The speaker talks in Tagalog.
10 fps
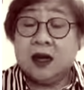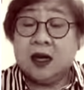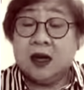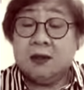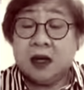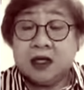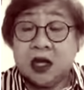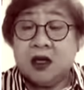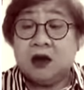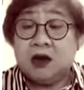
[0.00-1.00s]
uh,
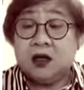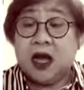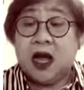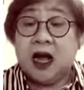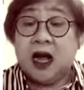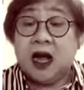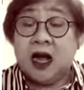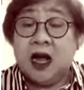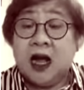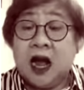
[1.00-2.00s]
martial law na
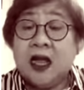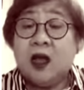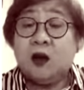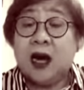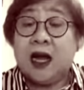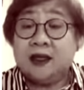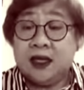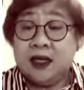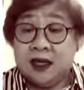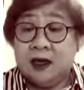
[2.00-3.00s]
ayaw
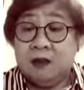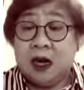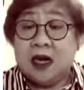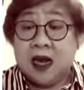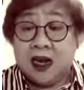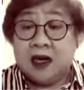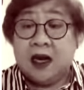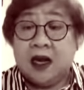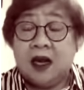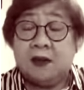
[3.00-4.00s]
nating
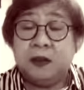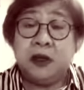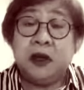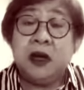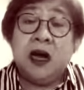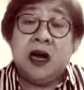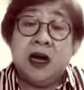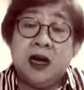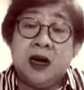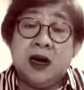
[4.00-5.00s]
mangyari. Alam mo,
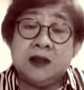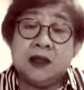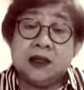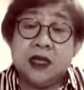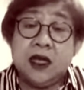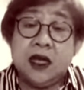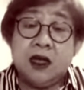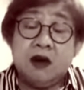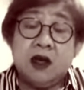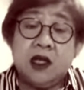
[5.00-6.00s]
uh, sa
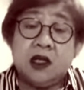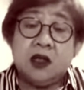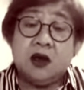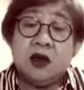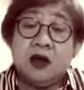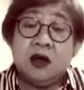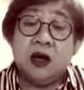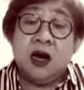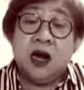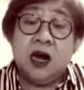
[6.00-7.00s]
tingin ko ito
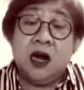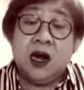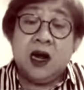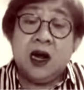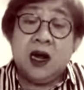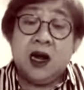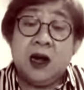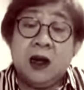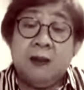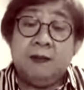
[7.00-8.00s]

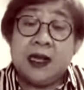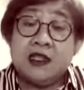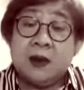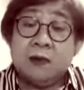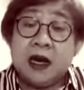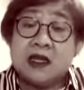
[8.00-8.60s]
uh, nasa